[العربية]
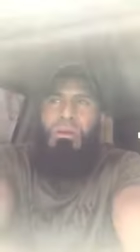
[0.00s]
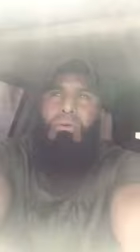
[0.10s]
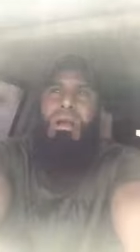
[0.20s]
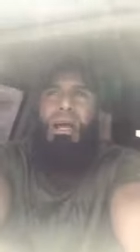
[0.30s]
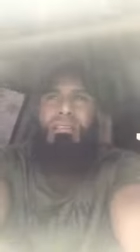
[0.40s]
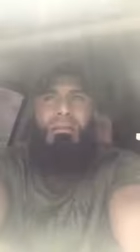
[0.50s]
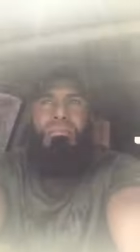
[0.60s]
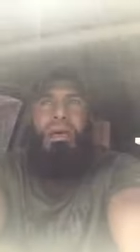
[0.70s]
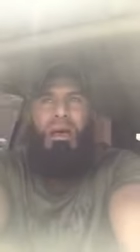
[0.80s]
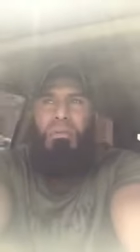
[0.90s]

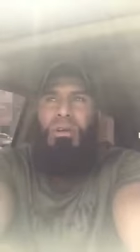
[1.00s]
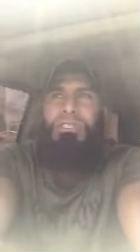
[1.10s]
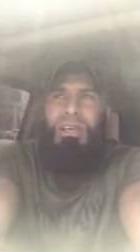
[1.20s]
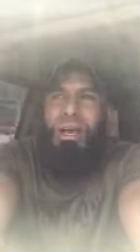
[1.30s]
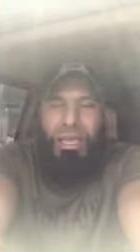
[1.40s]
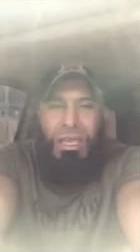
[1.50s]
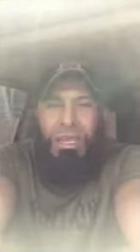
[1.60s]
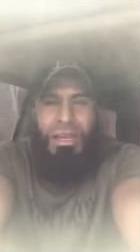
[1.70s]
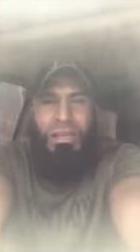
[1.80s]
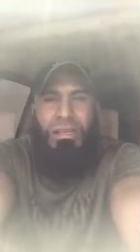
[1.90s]
وكاتب ابو
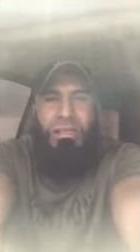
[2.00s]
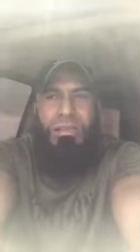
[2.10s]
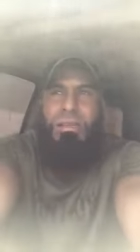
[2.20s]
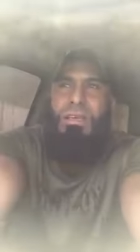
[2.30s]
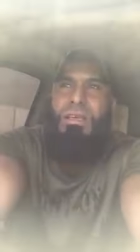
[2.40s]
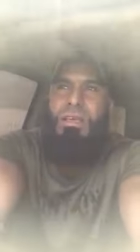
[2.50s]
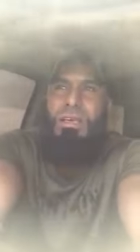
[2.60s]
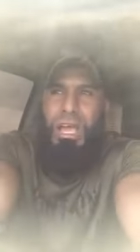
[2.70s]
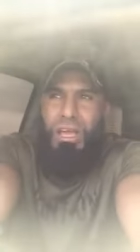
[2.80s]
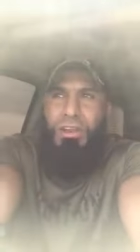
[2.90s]
عزرائيل آه،
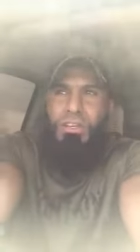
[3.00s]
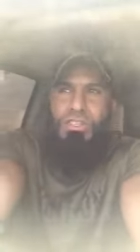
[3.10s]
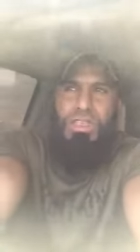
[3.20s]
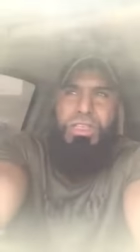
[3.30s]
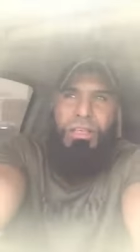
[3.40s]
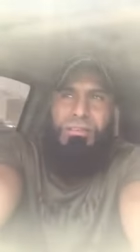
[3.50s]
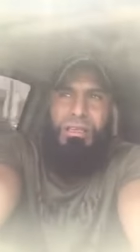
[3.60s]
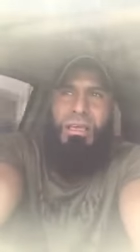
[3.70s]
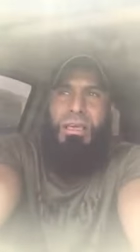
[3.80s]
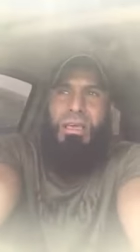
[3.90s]
يحرق جثه
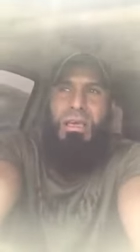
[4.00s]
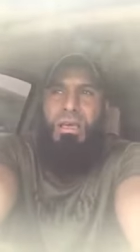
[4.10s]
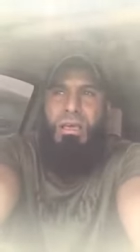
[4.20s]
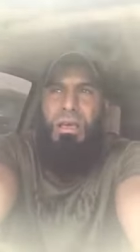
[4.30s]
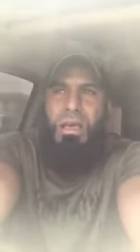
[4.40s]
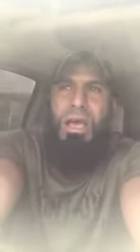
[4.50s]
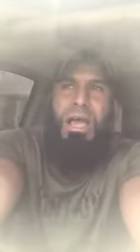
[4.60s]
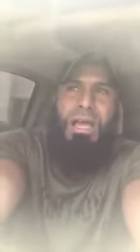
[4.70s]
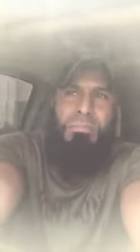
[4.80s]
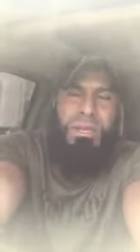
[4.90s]
آه،
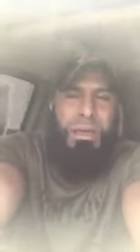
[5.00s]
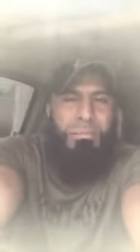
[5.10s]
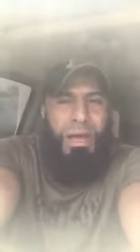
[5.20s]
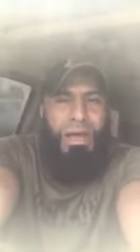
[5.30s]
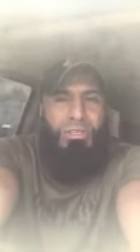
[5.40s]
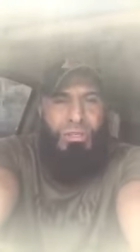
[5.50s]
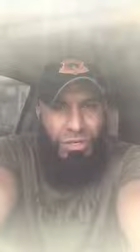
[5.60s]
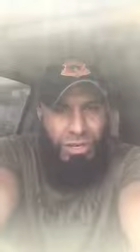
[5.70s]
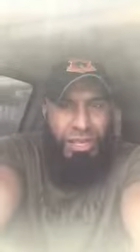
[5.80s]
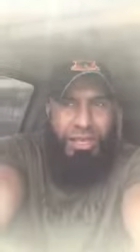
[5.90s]
احد من ابناء
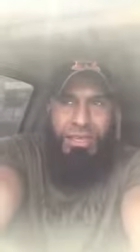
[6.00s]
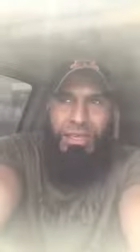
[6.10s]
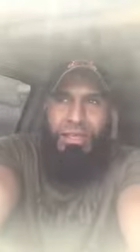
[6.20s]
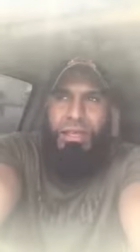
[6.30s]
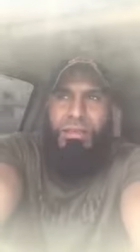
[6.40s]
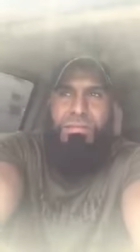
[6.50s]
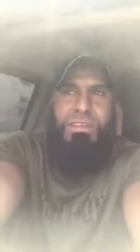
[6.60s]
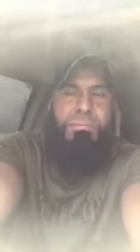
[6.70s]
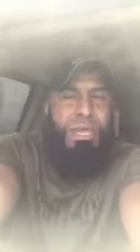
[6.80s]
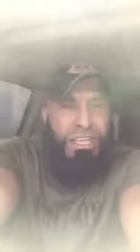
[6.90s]
السنه
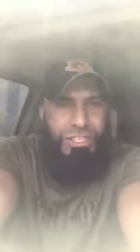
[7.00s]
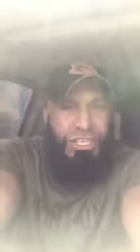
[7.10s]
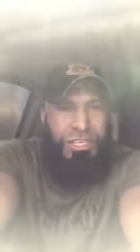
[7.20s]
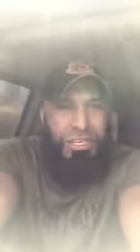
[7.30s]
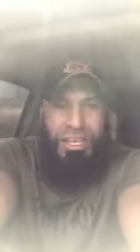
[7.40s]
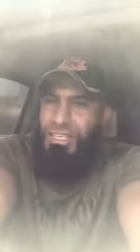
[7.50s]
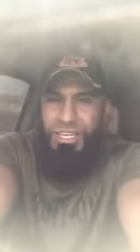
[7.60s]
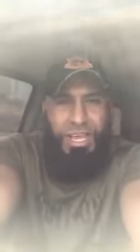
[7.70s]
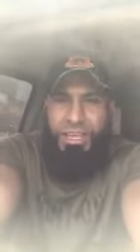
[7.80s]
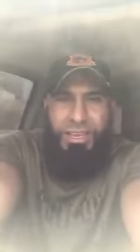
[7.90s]
في بيجي
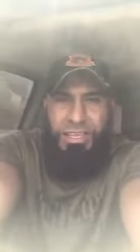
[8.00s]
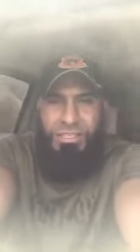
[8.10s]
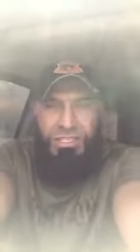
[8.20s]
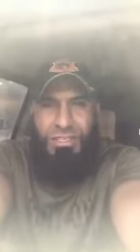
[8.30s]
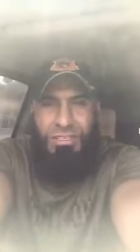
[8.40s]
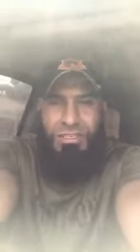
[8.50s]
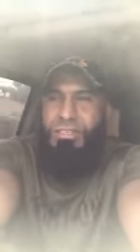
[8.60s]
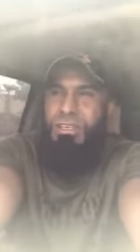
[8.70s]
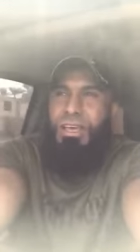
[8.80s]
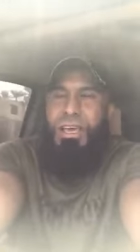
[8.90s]
ليش يا اخي ليش
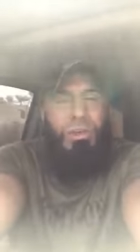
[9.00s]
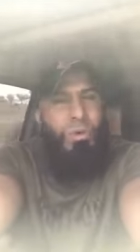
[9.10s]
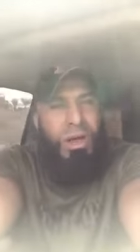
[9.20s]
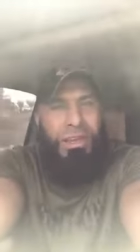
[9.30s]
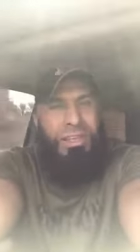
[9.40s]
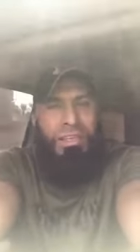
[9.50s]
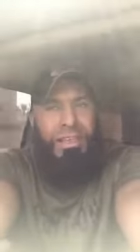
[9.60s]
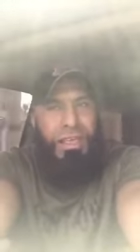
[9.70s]
السنه غير اخواني